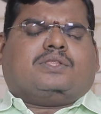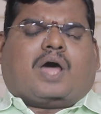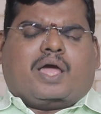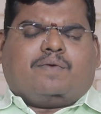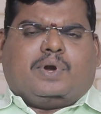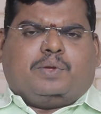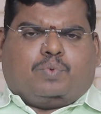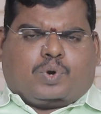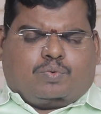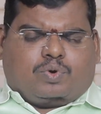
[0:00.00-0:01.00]
தாய் வழி
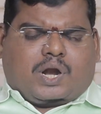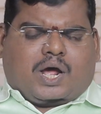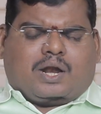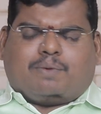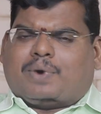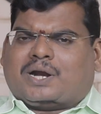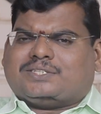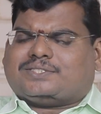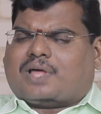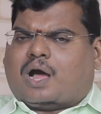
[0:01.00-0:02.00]
உறவுகளால்
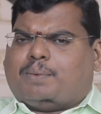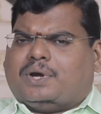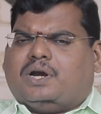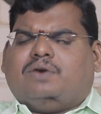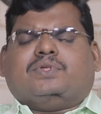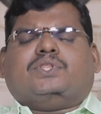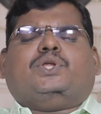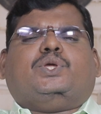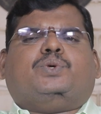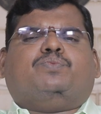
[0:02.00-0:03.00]
மனஸ்தாபங்கள் வந்து
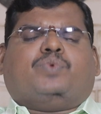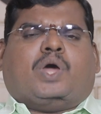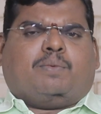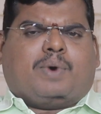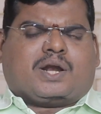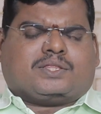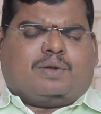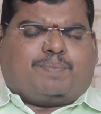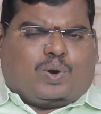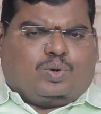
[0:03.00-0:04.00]
நீங்கும்
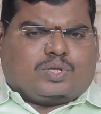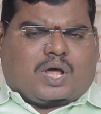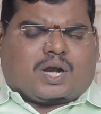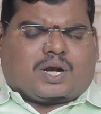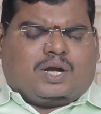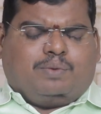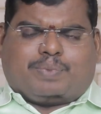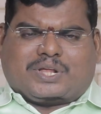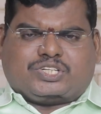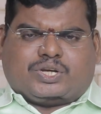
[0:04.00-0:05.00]
வியாபாரத்தில் பங்குதாரர்களின்
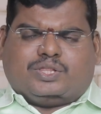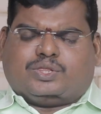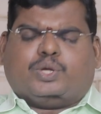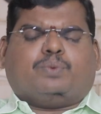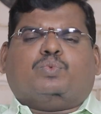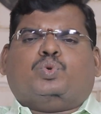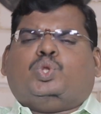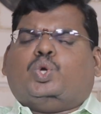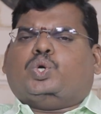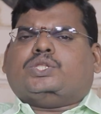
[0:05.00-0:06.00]
பிரச்சனை தீரும்
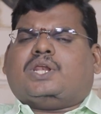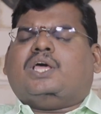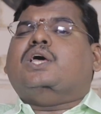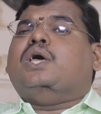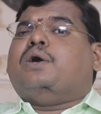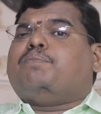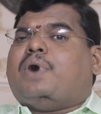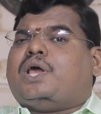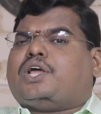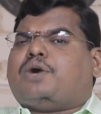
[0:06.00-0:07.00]
உத்தியோகத்தில்
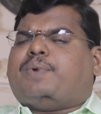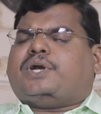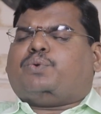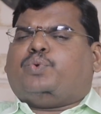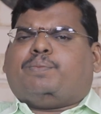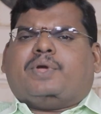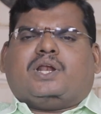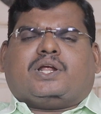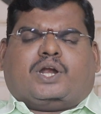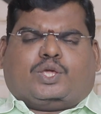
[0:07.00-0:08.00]
மறுக்கப்பட்ட
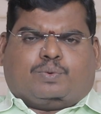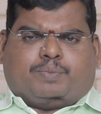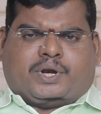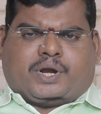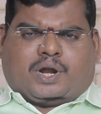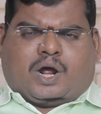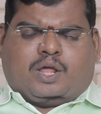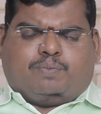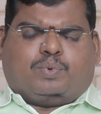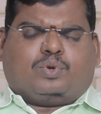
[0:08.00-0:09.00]
உரிமைகள் கிடைக்கும் இன்றைய
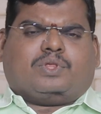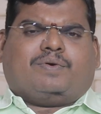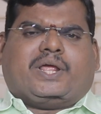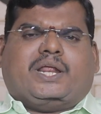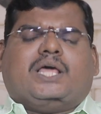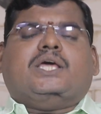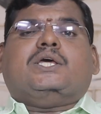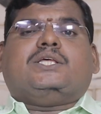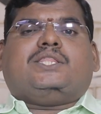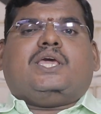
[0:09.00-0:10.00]
நாளை பொறுத்தவரையில்
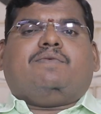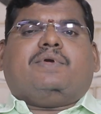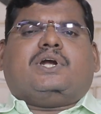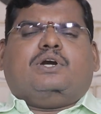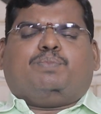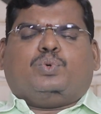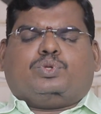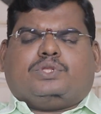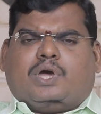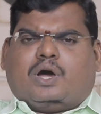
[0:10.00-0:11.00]
தேவைகள்
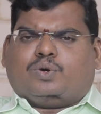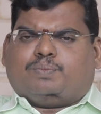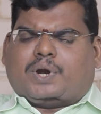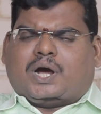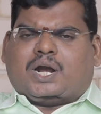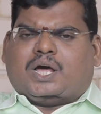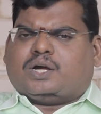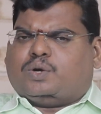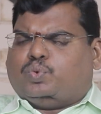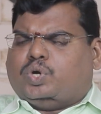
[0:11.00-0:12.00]
பூர்த்தியாகும்
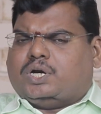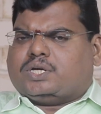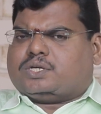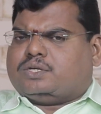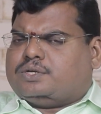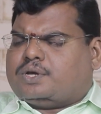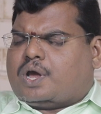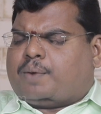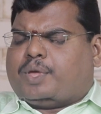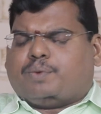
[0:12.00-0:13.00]
நாளாக உங்களுக்கு
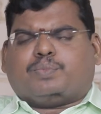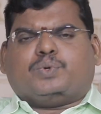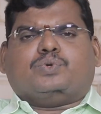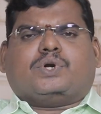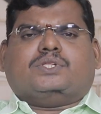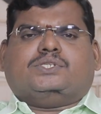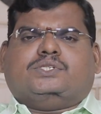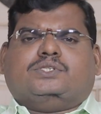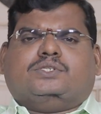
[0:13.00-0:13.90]
அமையப்போகிறது